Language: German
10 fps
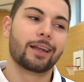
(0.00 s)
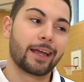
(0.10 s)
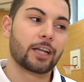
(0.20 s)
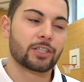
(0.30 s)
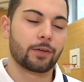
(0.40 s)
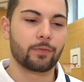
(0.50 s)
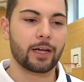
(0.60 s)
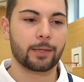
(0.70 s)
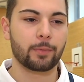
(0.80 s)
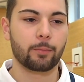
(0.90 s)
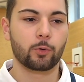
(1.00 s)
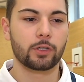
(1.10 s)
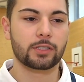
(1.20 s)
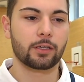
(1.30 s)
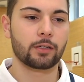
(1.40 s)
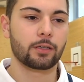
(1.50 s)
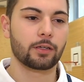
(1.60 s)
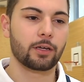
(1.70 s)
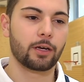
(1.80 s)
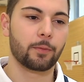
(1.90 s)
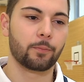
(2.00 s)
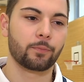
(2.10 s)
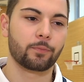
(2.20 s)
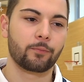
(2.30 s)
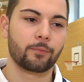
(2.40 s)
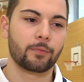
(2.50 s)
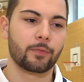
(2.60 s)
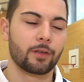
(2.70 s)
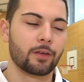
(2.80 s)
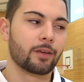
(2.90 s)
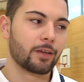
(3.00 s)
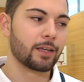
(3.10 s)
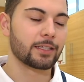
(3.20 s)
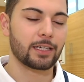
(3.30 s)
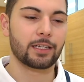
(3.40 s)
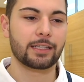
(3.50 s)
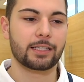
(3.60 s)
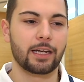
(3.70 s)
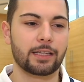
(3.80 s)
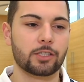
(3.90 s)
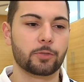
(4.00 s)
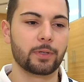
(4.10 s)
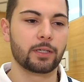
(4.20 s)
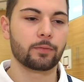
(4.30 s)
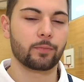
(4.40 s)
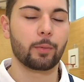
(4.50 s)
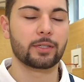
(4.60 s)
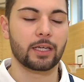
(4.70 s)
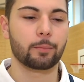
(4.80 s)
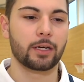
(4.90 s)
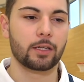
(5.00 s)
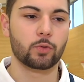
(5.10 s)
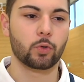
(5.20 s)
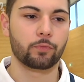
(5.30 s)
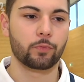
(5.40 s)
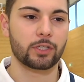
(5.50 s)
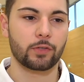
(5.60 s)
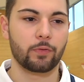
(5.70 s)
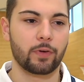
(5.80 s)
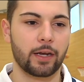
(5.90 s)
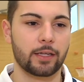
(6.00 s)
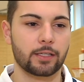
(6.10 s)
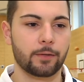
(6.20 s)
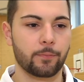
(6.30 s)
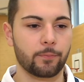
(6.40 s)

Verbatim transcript: Leider standen wir halt immer am kürzeren, ähm, in den letzten, letzten Spielen, aber ich denke mal, in der Zukunft wird das auf jeden Fall anders sein.